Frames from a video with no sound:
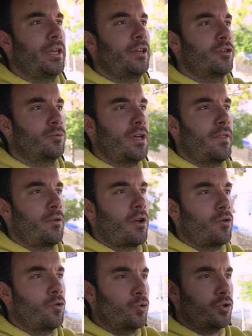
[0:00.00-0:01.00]
y os voy a hacer una
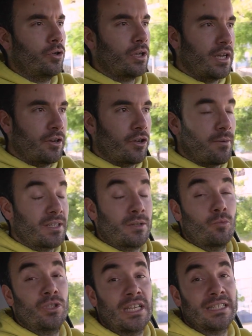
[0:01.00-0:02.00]
conclusión que creo que va a ser
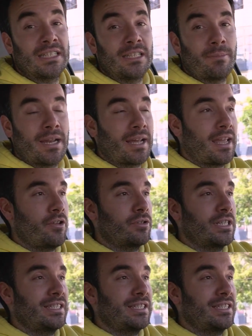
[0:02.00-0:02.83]
muy interesante para aquellos que